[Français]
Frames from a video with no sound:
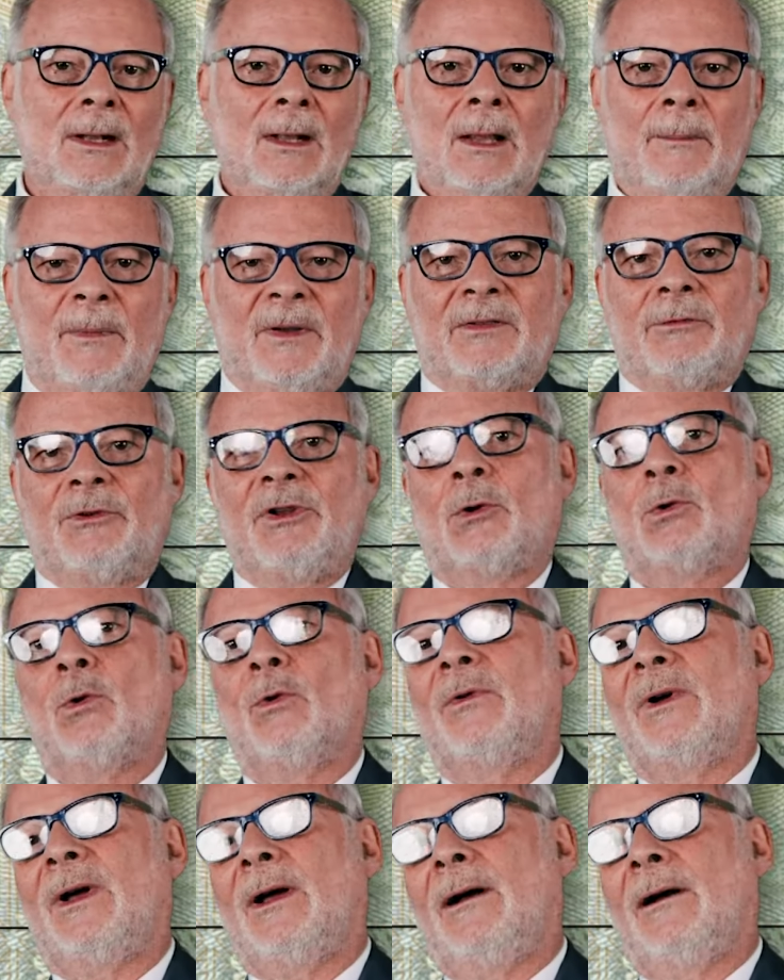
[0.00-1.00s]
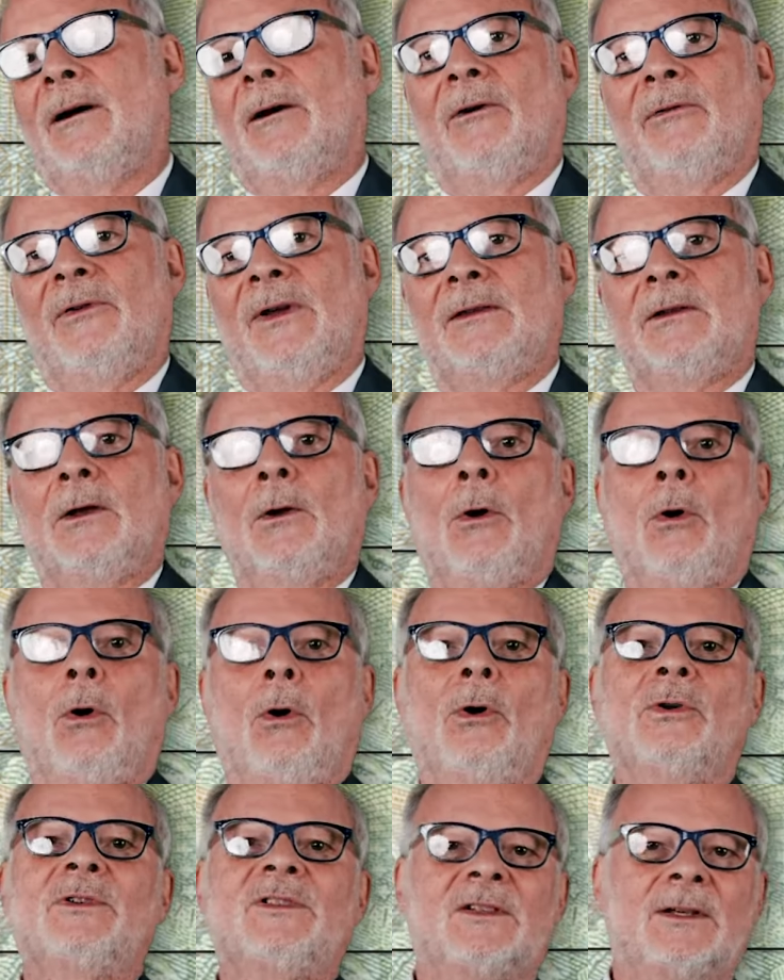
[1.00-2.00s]
eh bien ça veut dire qu'on va en fait
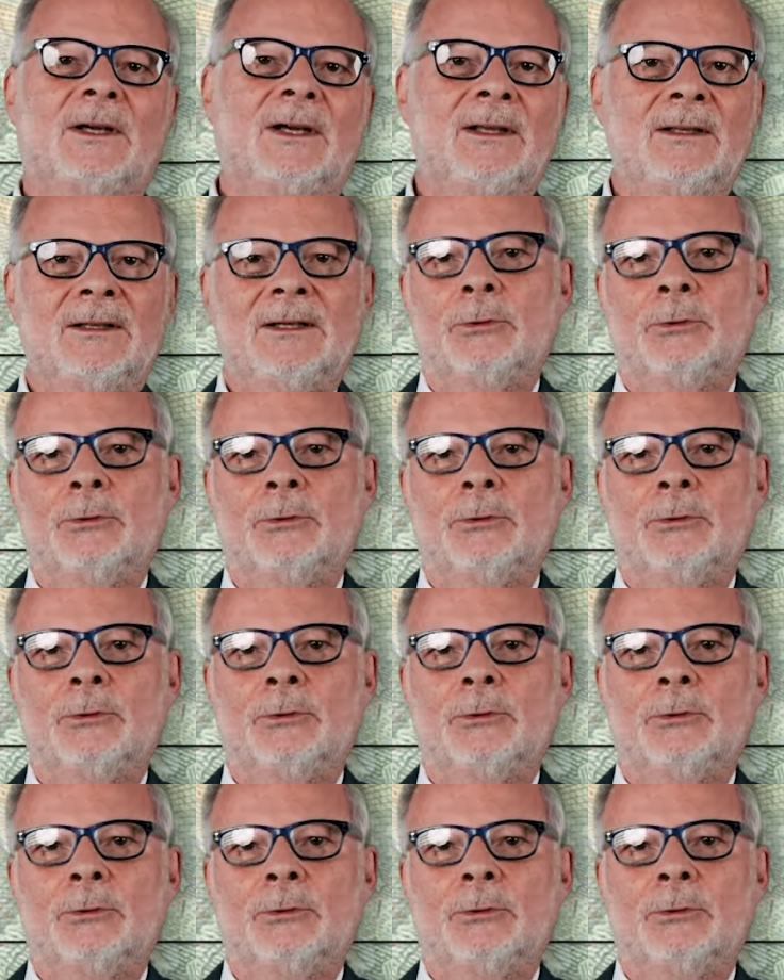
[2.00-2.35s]
retirer